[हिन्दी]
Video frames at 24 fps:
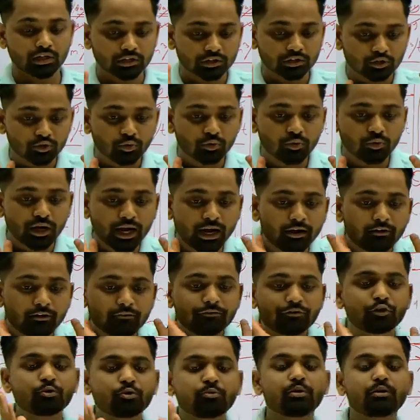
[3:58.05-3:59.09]
यू हैव
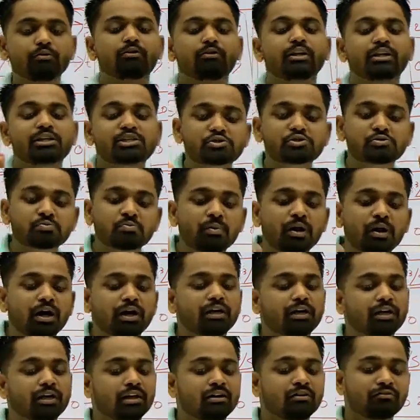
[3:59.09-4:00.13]
टू बी वेरी स्मार्ट
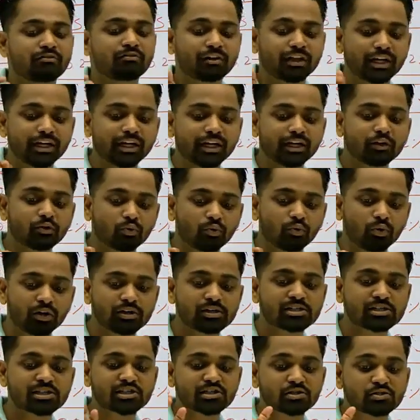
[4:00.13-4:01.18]
एनफ गेट
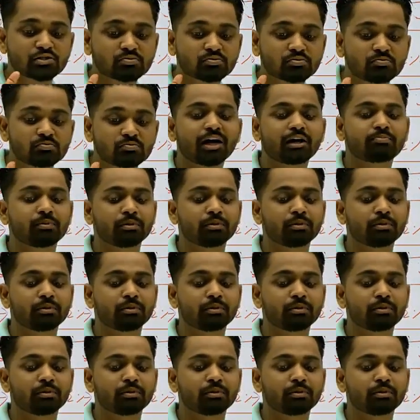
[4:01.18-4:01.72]
वॉन्ट स्मार्ट